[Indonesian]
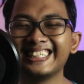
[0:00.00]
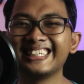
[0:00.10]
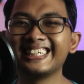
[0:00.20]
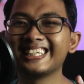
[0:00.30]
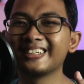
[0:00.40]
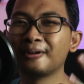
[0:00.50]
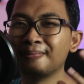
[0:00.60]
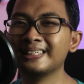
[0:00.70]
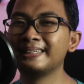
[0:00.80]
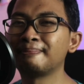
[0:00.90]
jadi gue
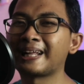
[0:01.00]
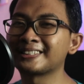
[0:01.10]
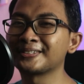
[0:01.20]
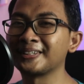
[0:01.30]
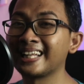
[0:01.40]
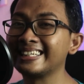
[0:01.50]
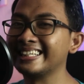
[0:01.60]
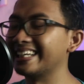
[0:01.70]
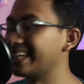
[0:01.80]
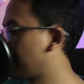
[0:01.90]
beli Plexstone
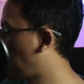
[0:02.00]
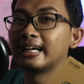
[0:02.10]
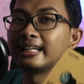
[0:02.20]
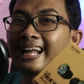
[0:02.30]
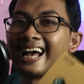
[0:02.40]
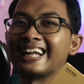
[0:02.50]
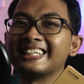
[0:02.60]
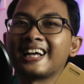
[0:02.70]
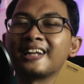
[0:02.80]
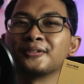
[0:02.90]
lagi nih. Nah,
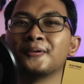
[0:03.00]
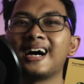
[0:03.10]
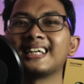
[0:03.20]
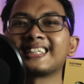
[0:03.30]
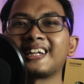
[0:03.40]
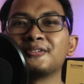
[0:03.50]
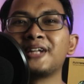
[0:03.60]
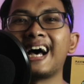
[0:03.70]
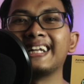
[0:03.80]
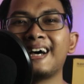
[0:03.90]
di tangan gue sekarang
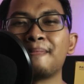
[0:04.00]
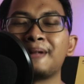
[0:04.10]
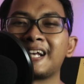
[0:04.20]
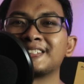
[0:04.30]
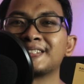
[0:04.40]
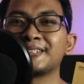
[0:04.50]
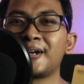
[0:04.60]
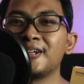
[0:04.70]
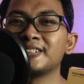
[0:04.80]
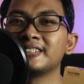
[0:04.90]
udah ada
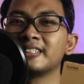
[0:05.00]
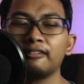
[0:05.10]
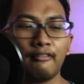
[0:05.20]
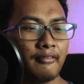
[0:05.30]
Plexstone